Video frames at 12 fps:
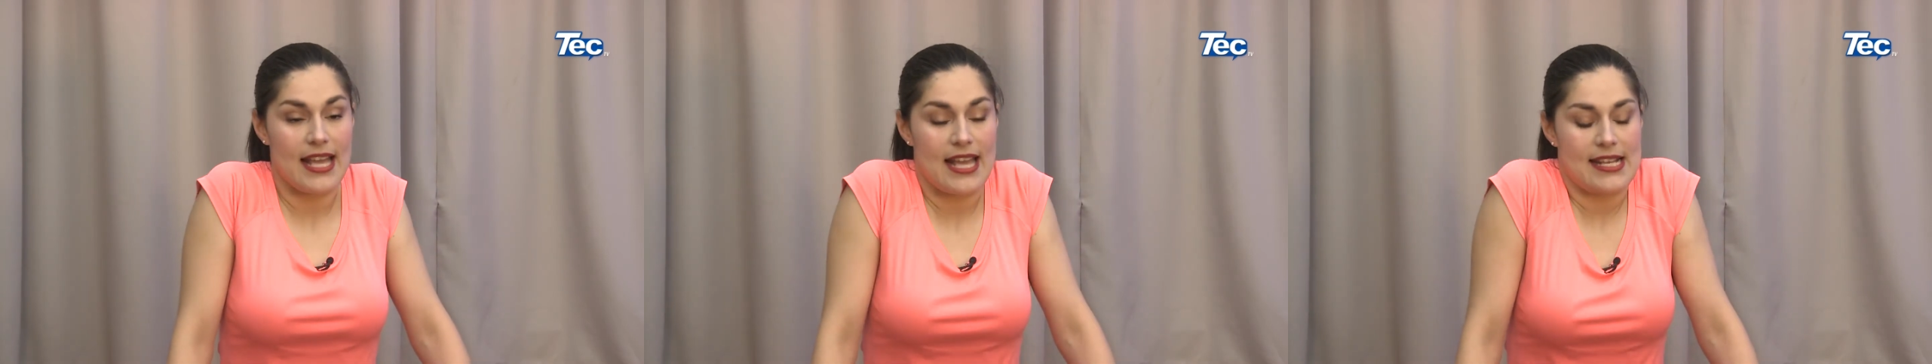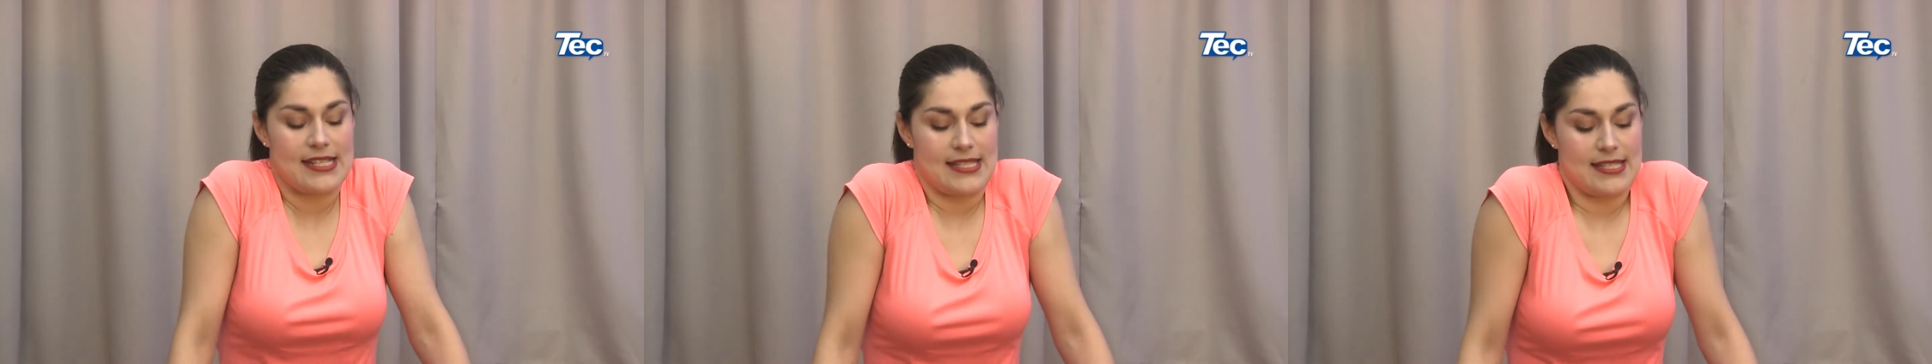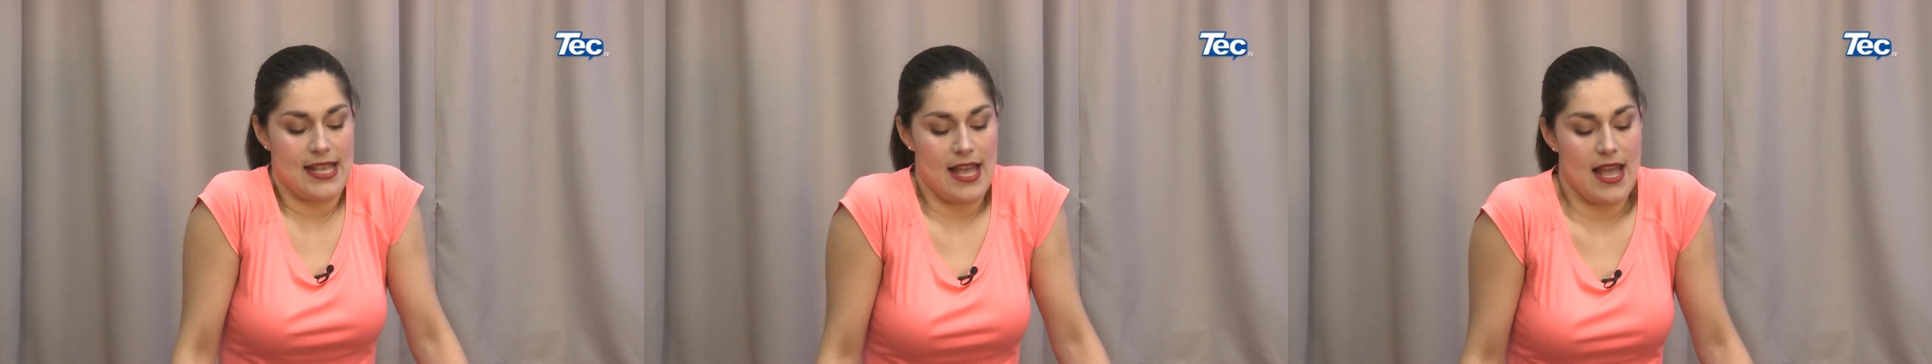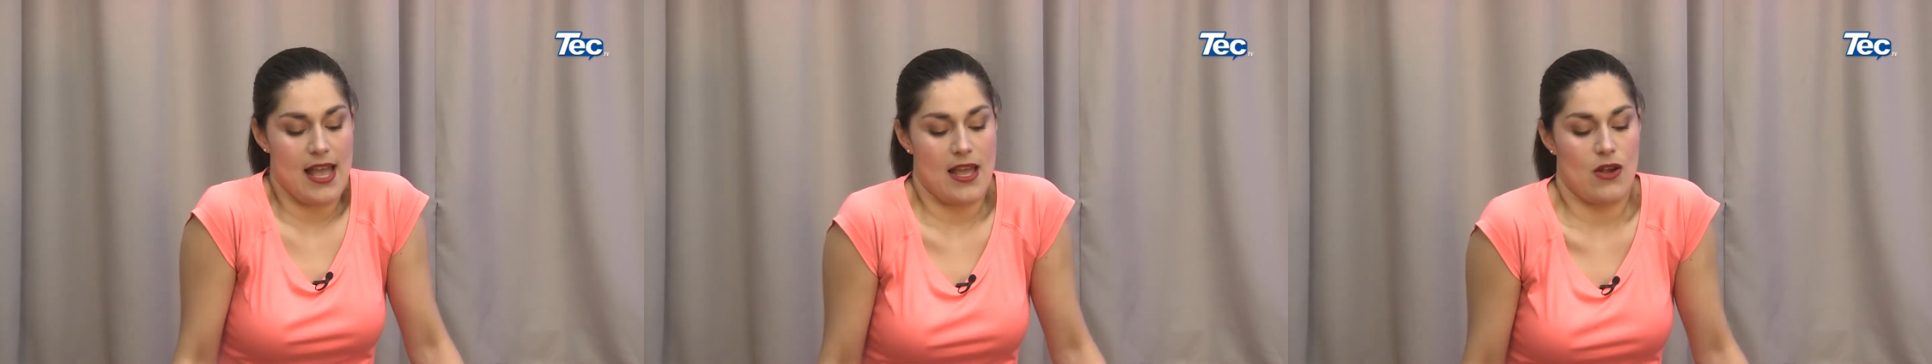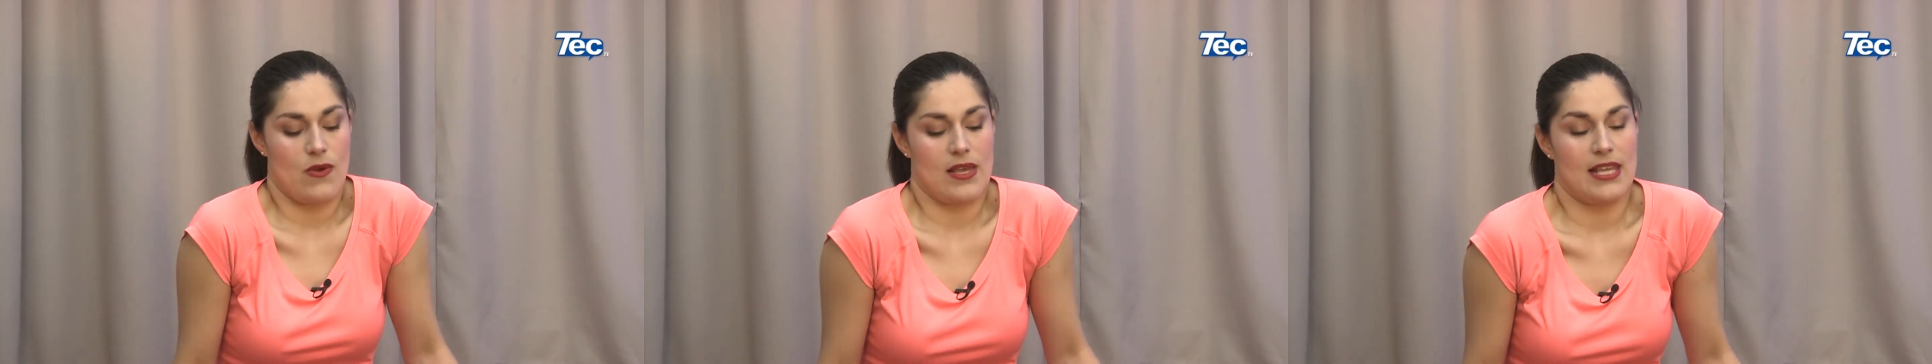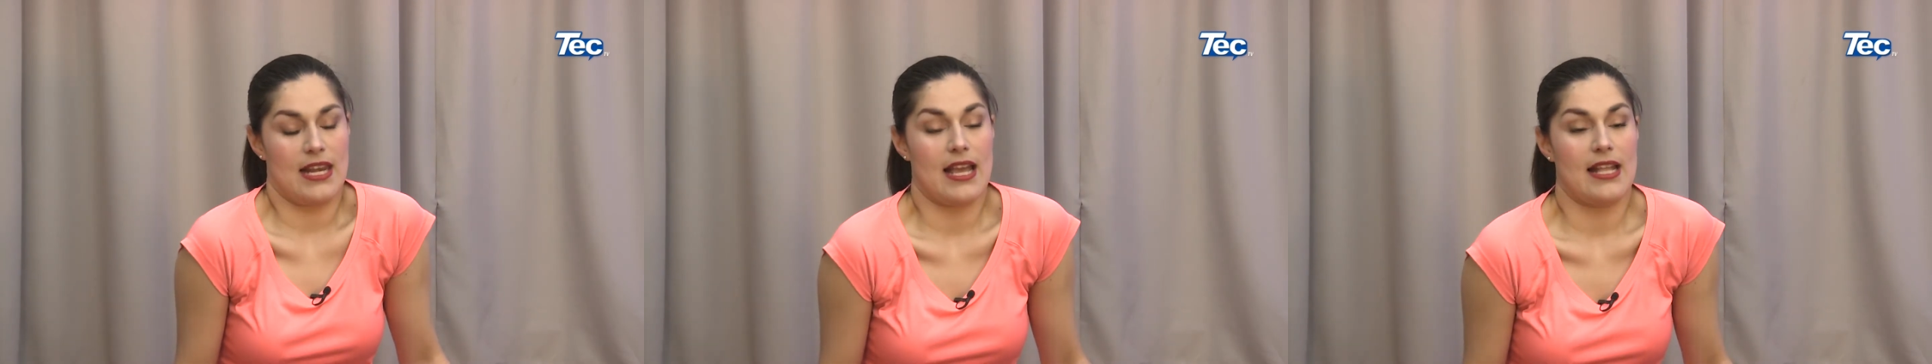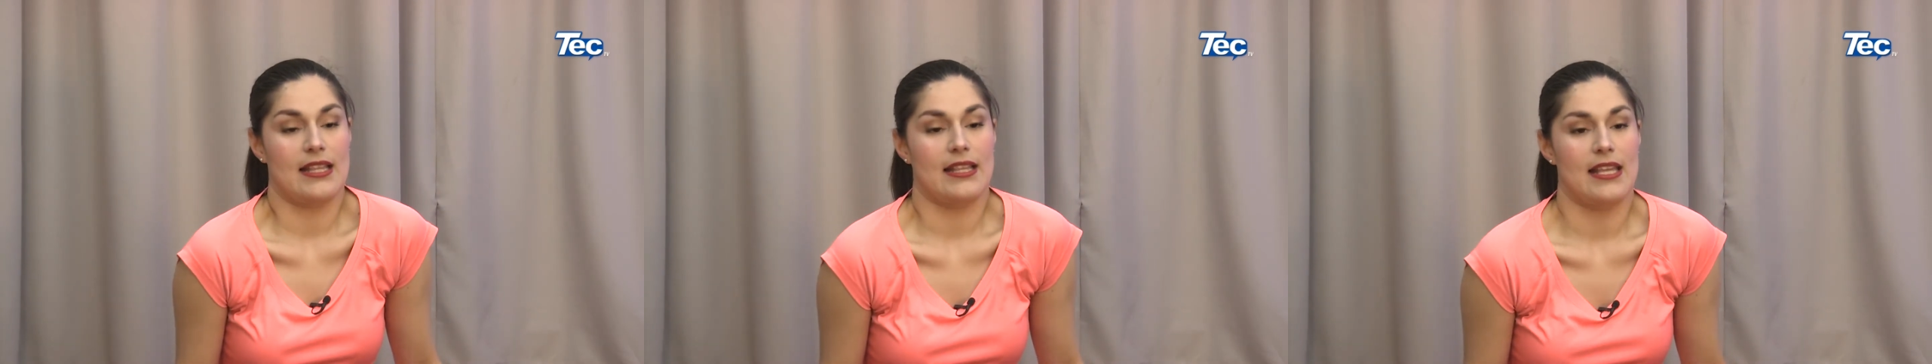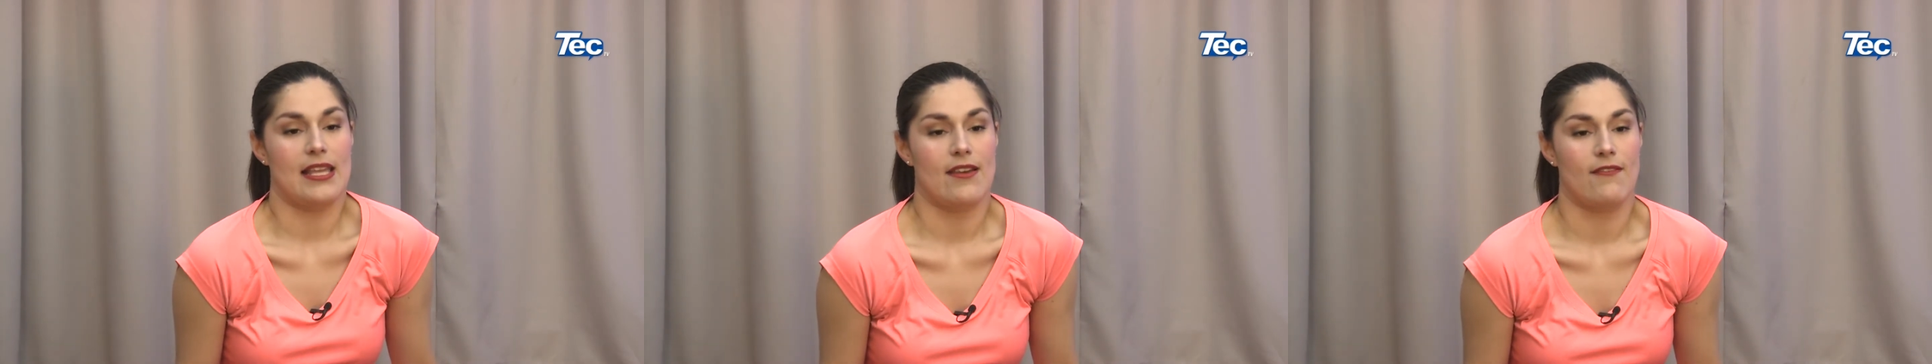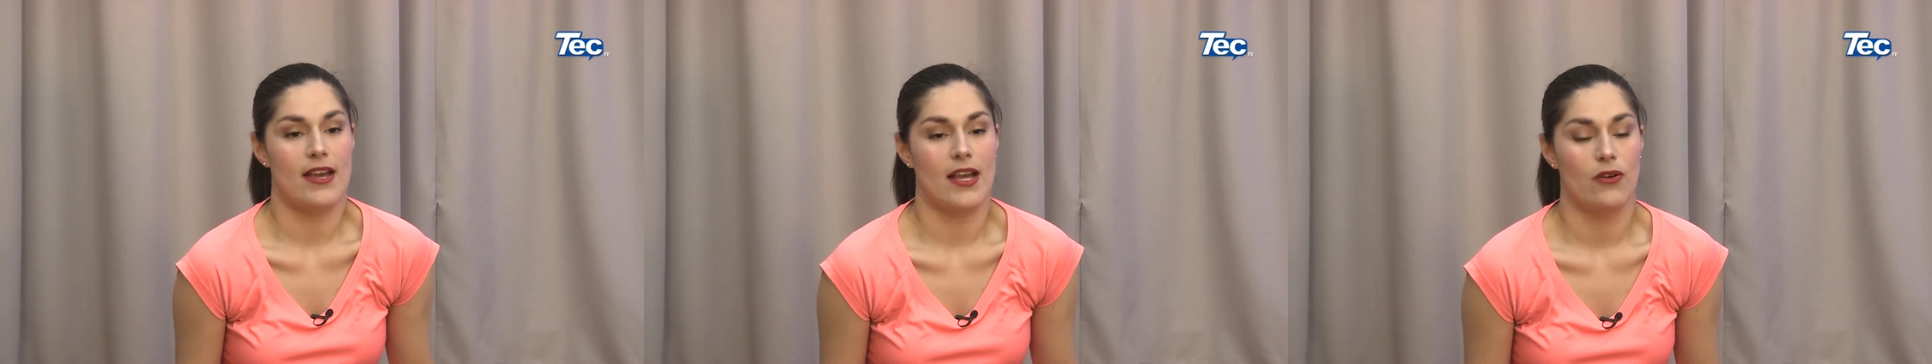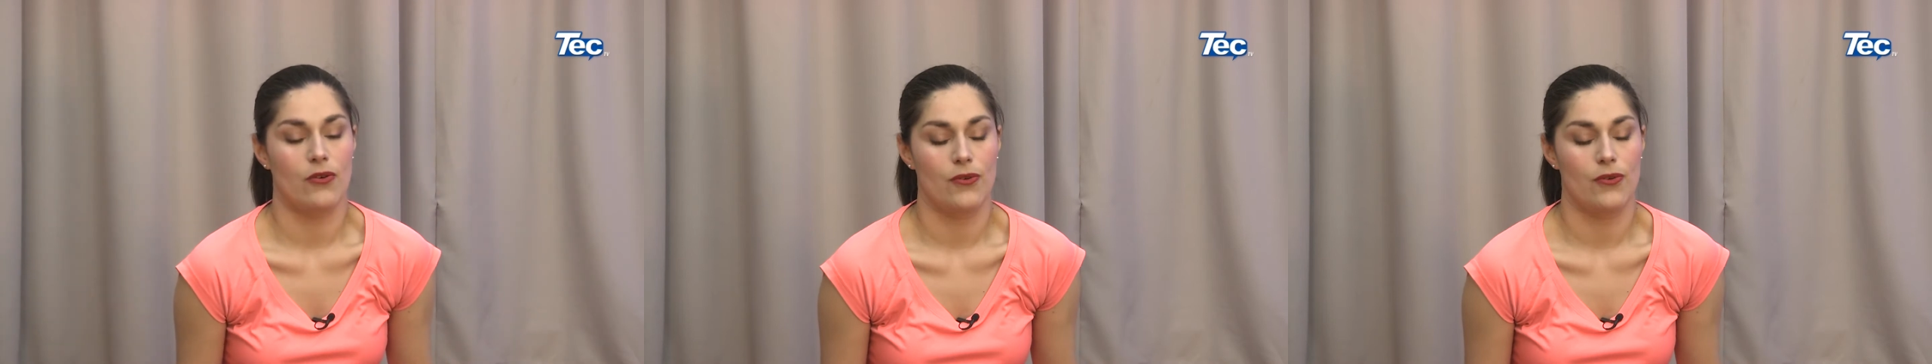exhalo adelante y abajo.